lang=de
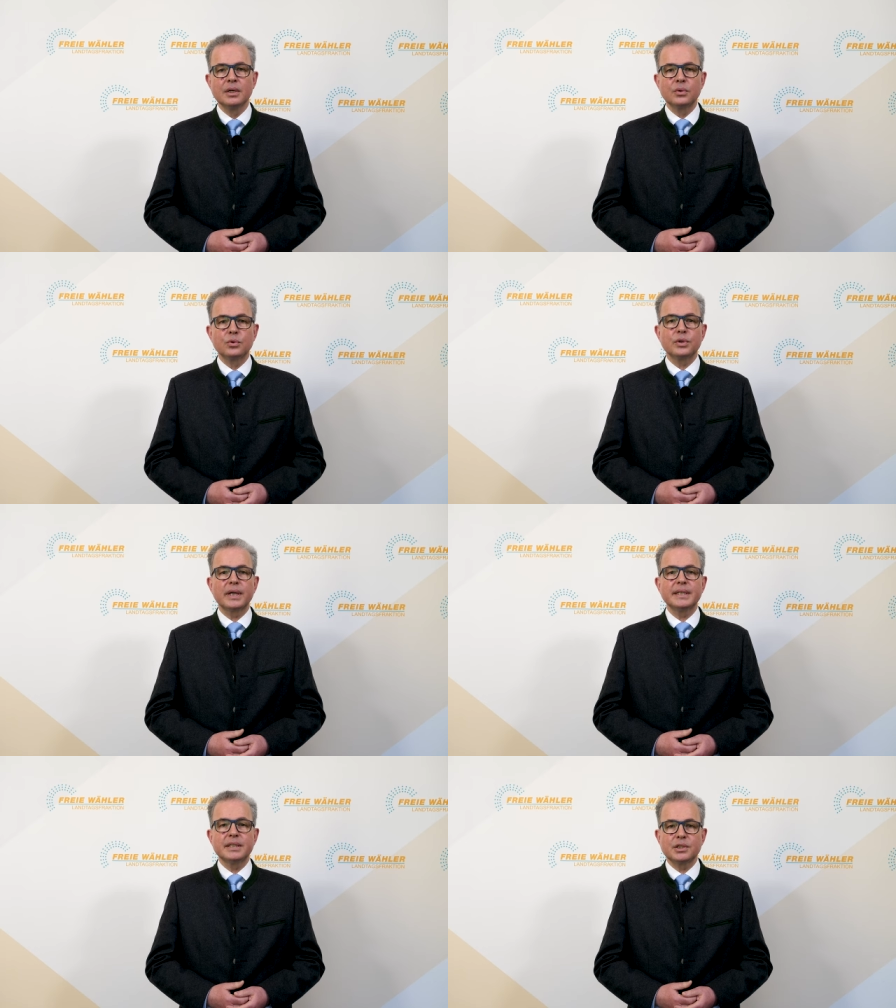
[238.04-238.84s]

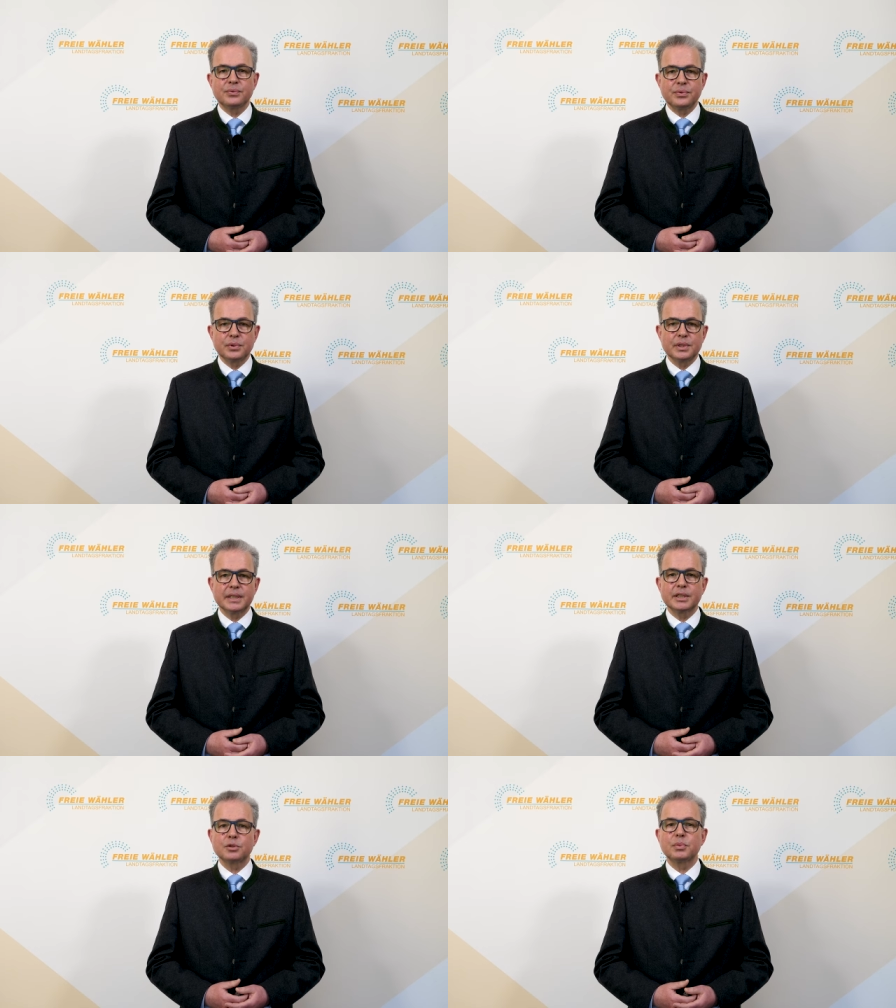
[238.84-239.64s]
ukrainische
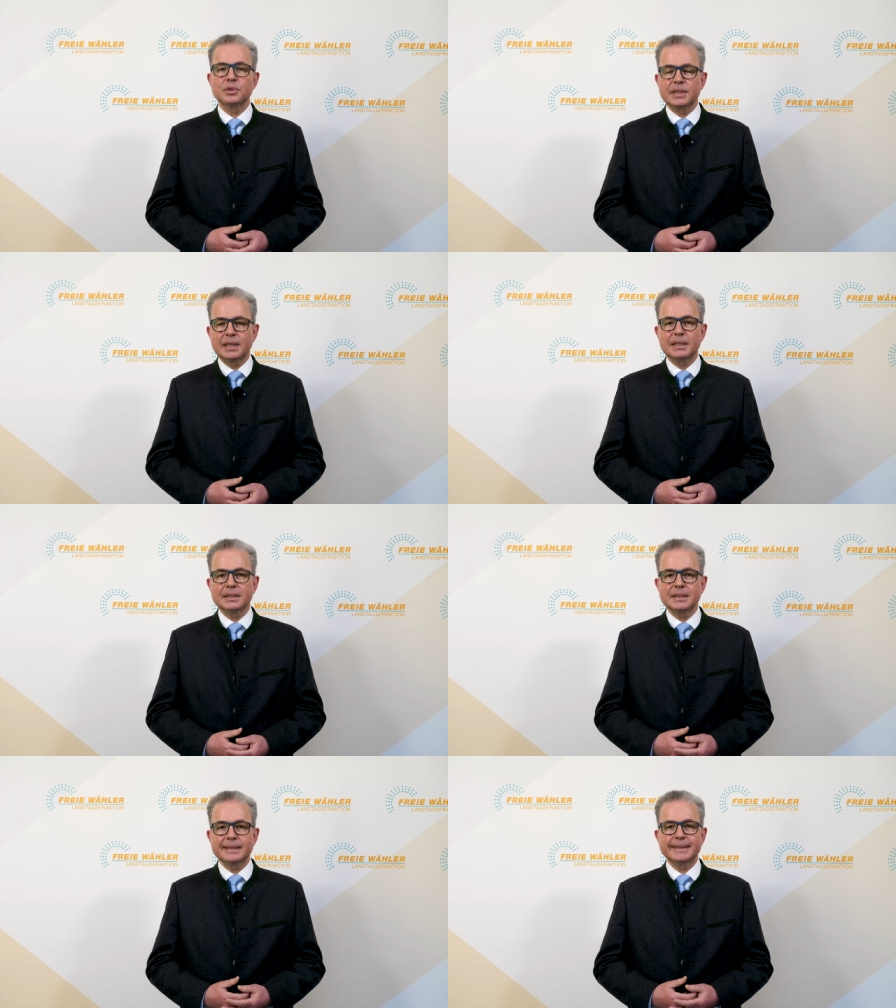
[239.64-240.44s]
Flüchtlinge
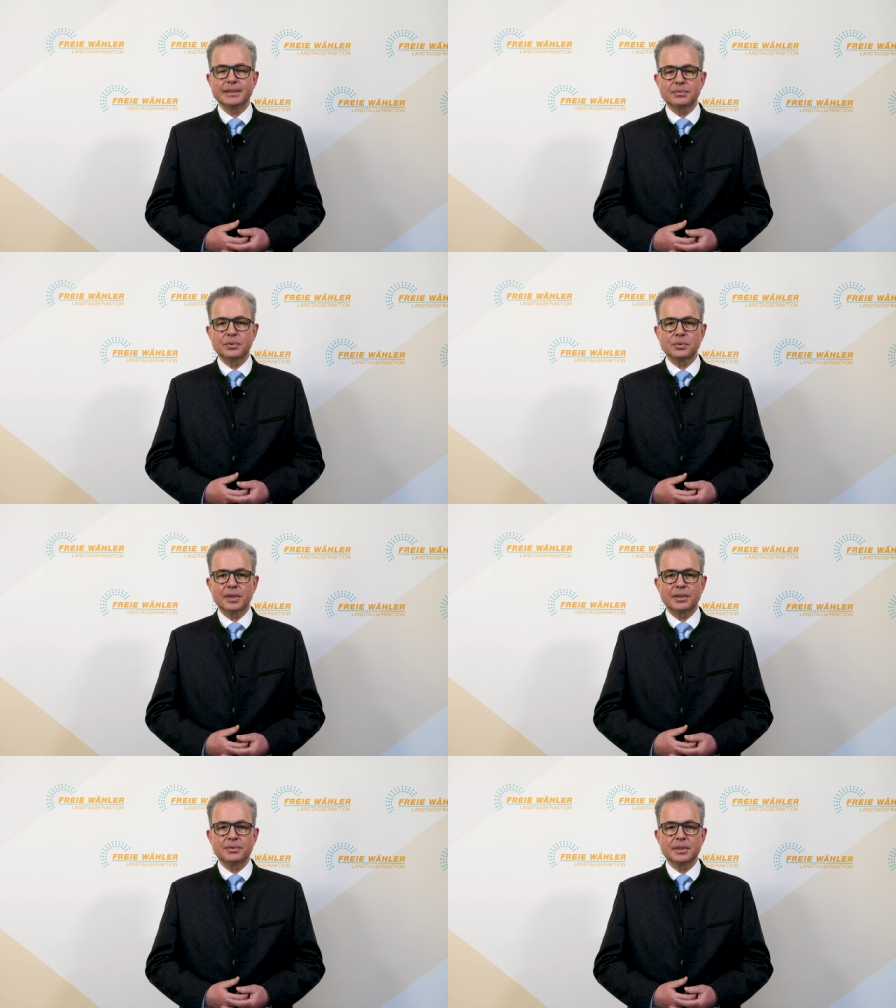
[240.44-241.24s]
spontan in ihre Wohnung
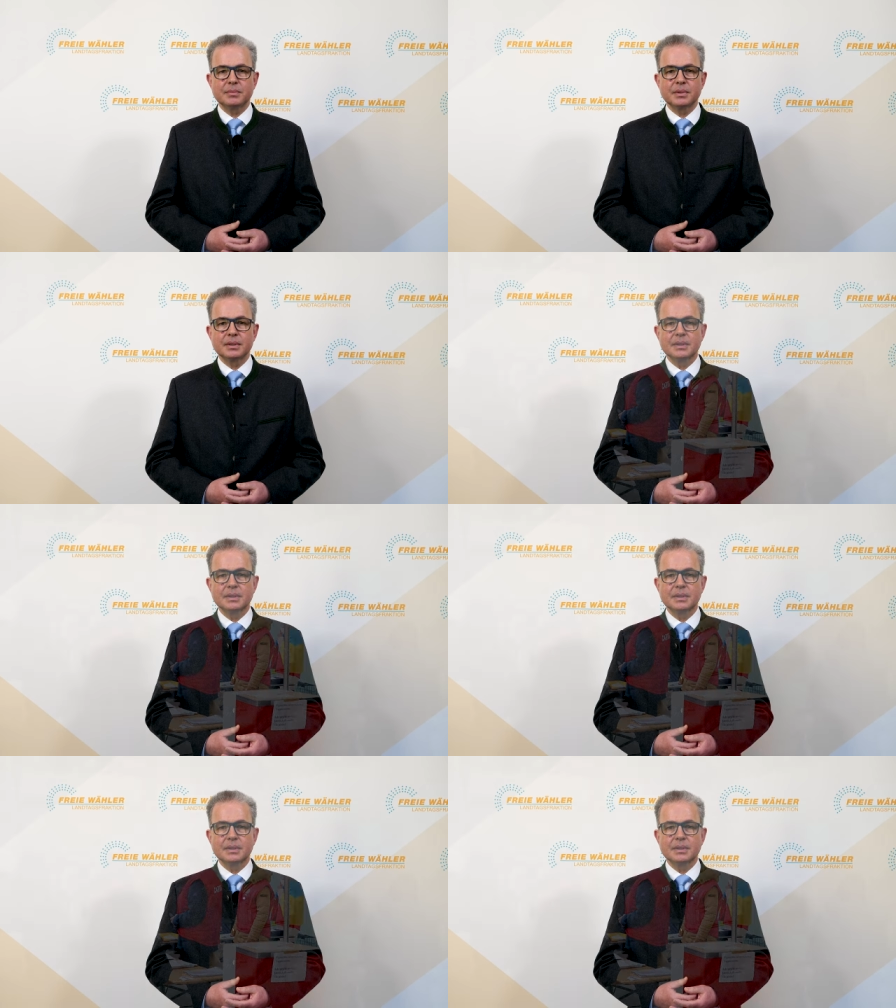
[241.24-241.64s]
aufnehmen.